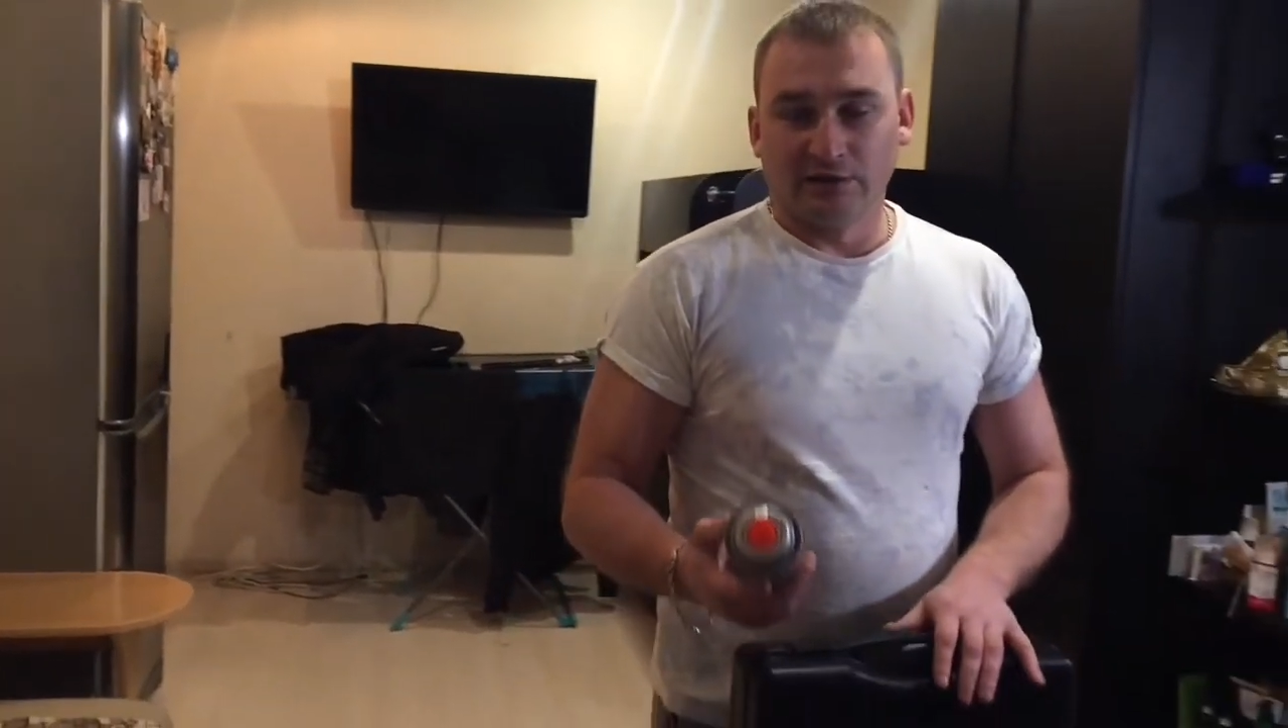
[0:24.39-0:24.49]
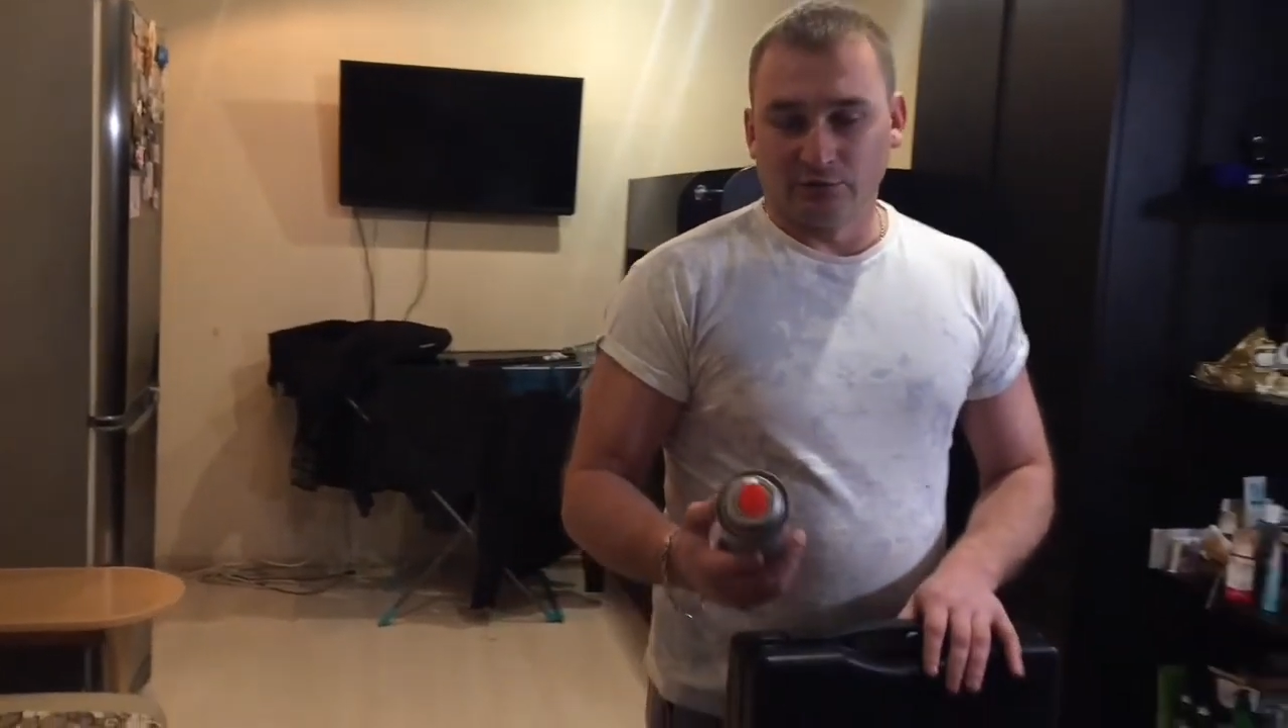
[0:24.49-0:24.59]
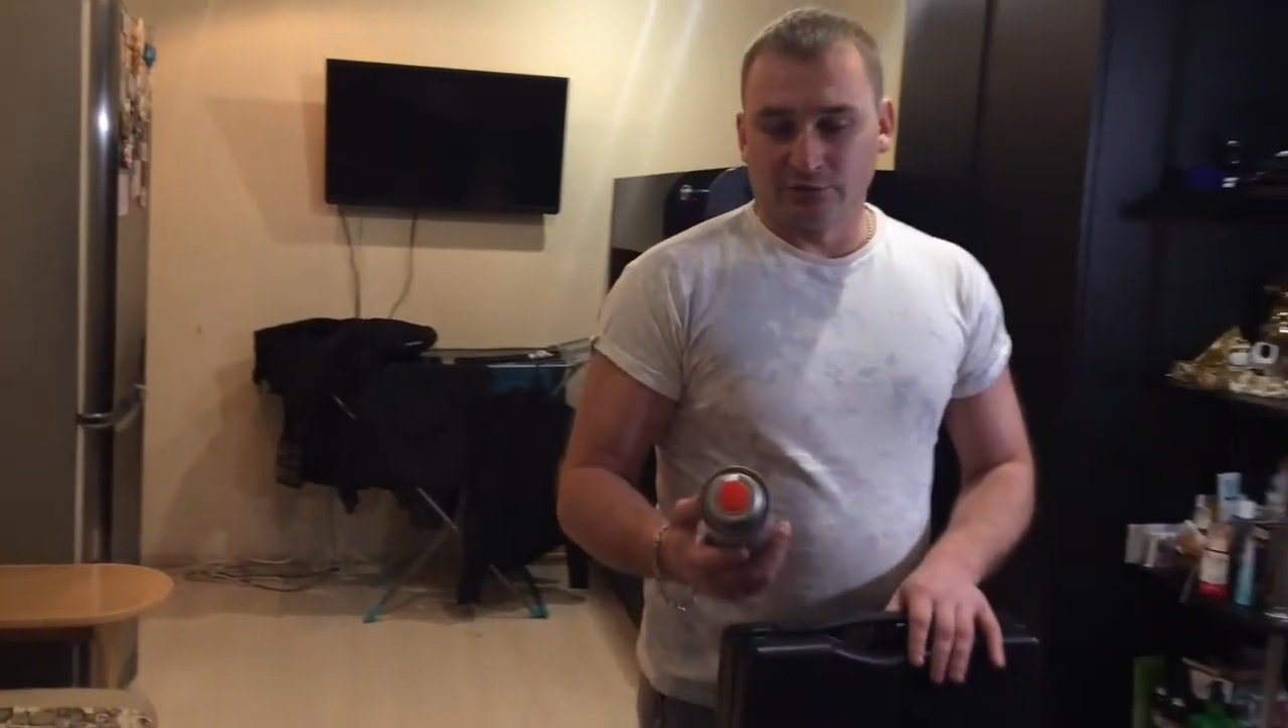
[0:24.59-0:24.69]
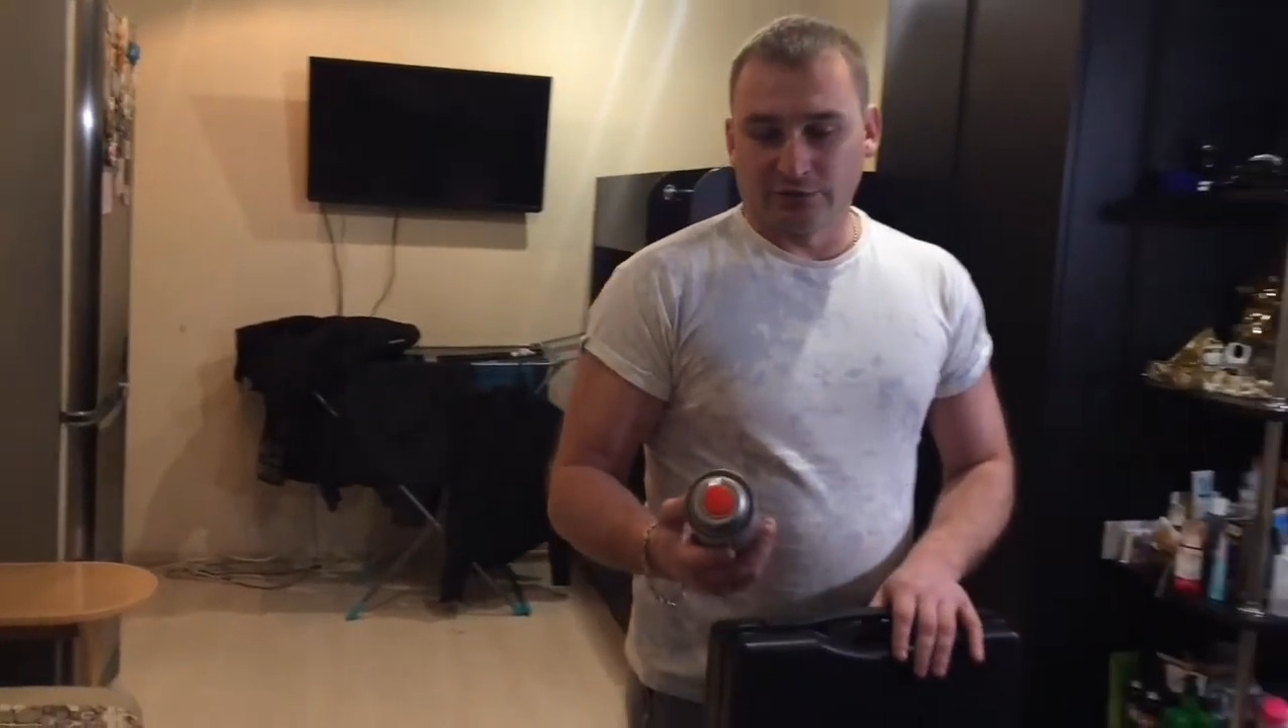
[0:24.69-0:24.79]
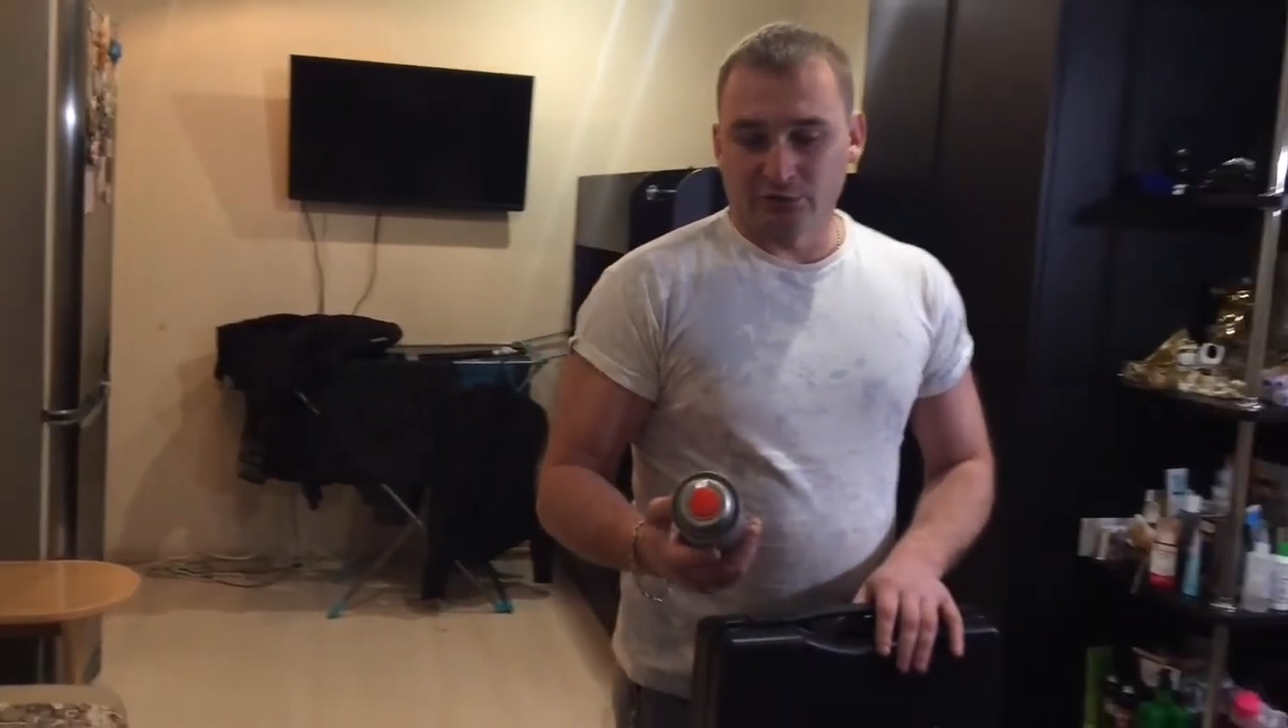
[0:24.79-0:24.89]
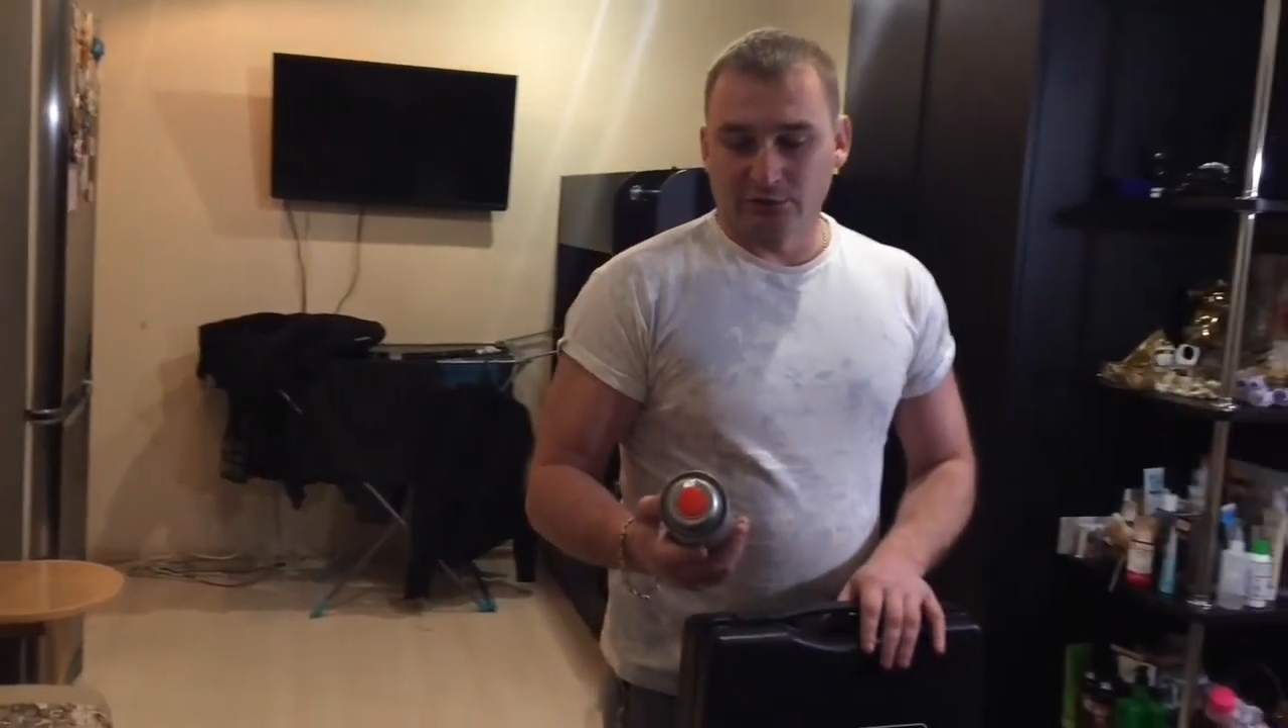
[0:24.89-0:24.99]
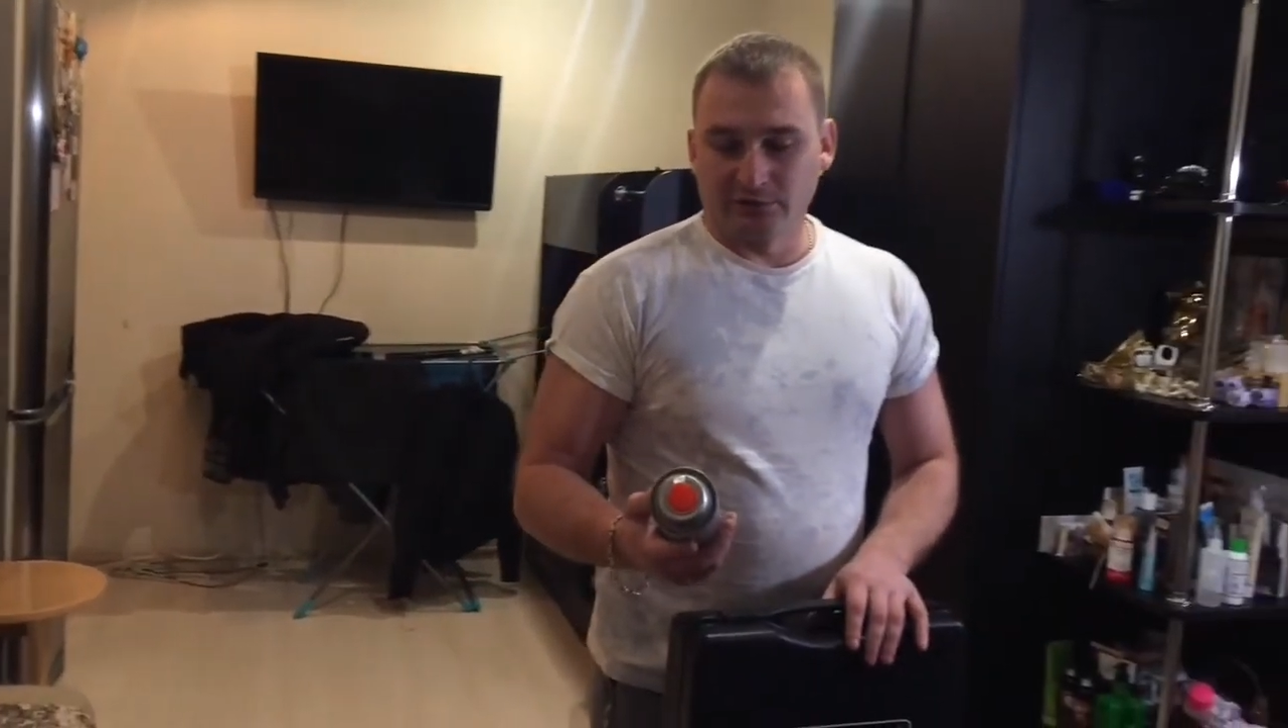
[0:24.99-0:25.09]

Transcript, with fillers: Он говорит, что